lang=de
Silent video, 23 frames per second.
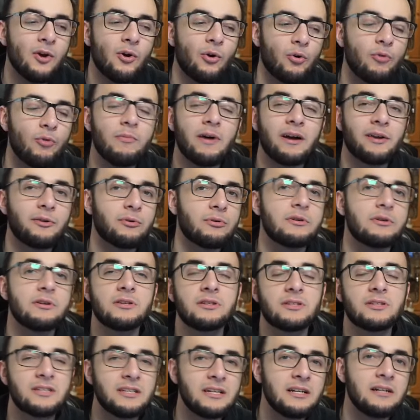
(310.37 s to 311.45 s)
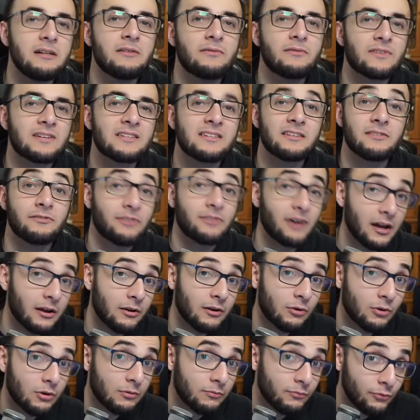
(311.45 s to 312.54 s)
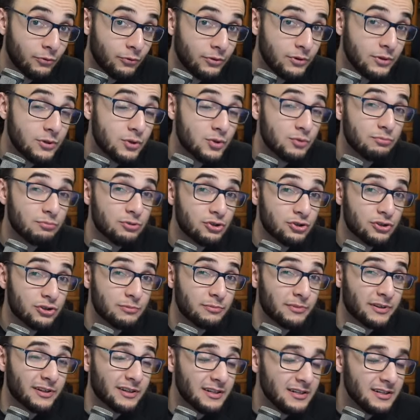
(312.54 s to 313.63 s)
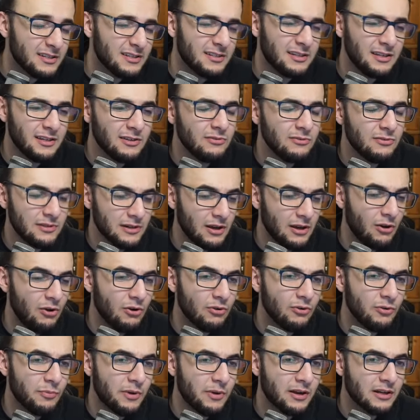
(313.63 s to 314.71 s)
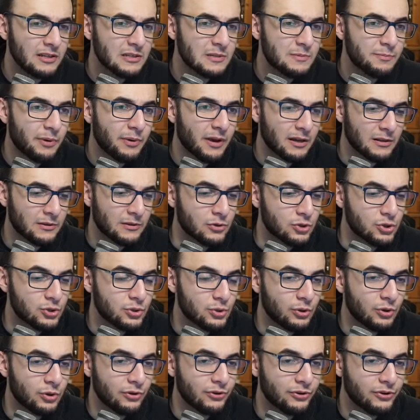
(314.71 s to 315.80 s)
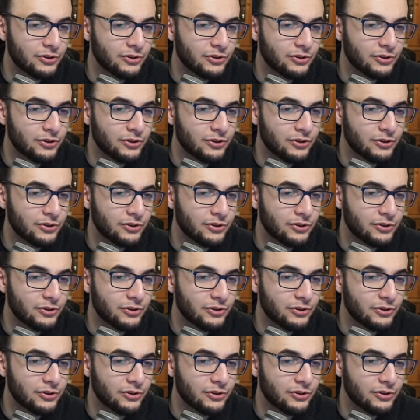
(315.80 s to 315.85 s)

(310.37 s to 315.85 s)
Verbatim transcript: um ein neues Ziel, was in Frage kommen würde, zu bestimmen. Ist hier und da auch nochmal ganz praktisch. Und